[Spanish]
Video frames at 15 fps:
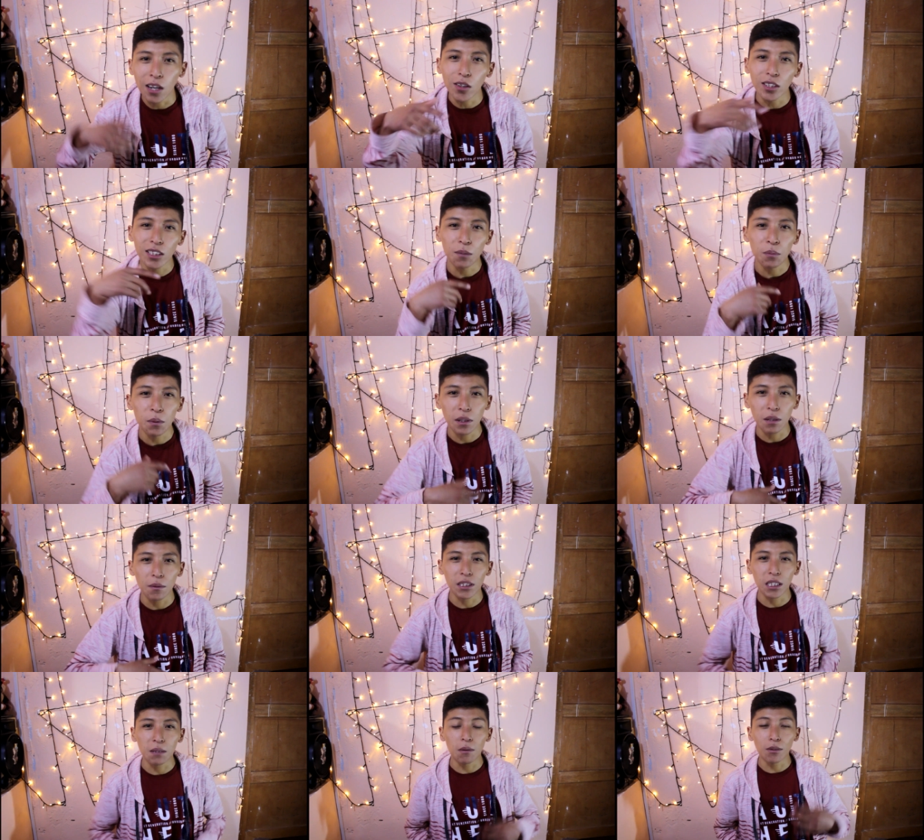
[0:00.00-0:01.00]
hoy es la primera
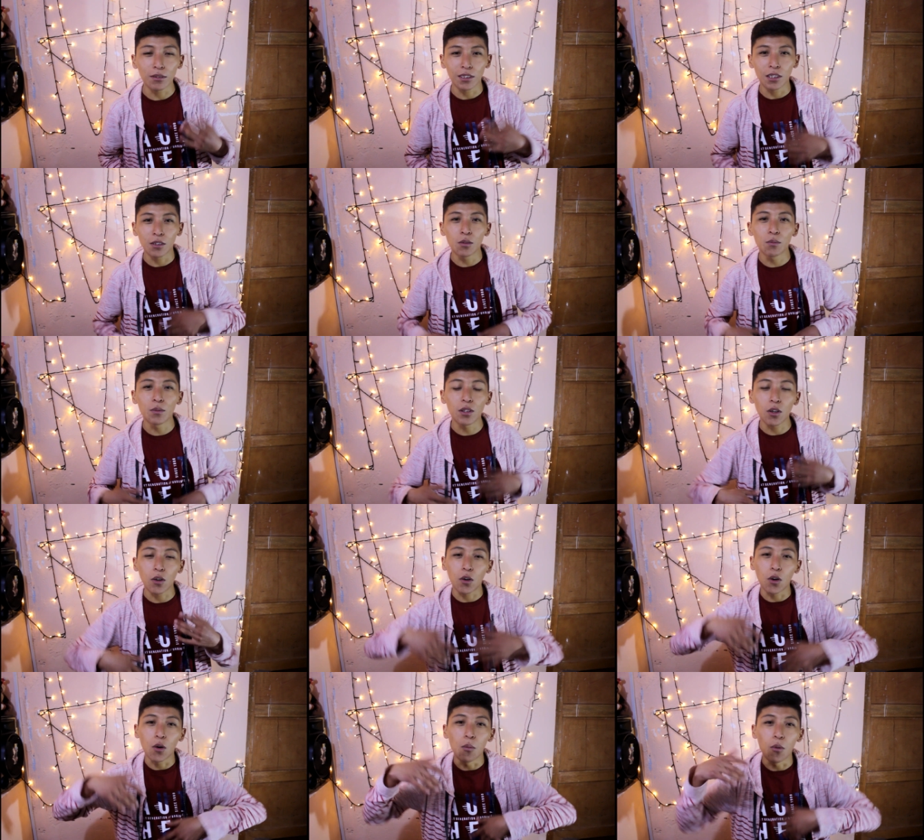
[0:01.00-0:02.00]
vez que vamos a hacer un video
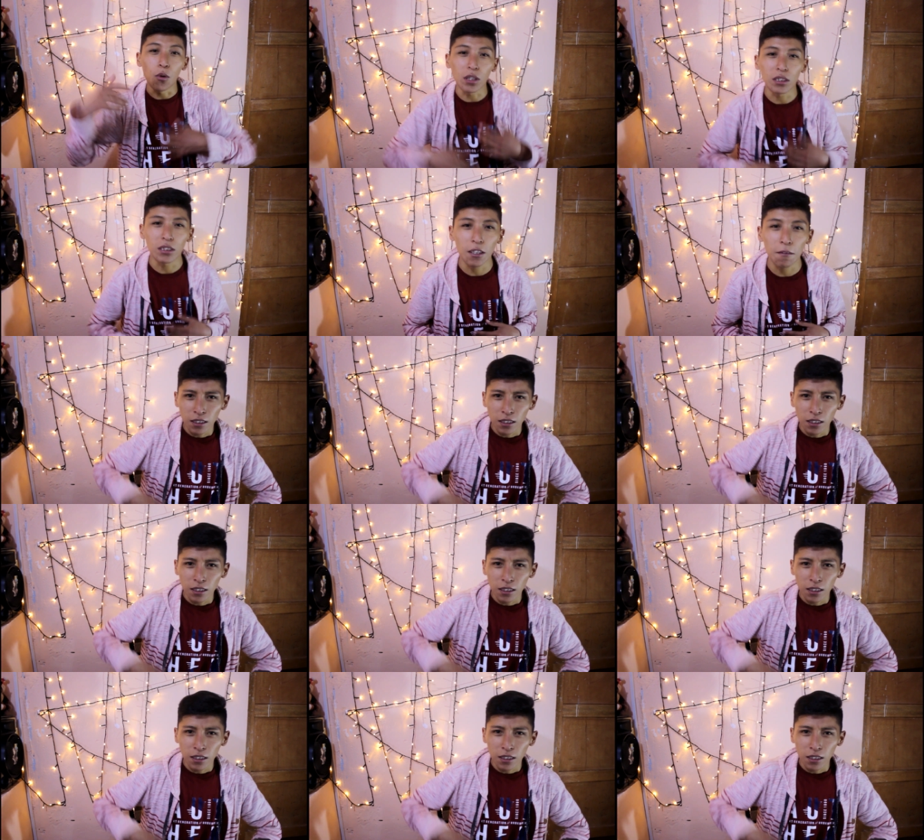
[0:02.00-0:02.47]
como este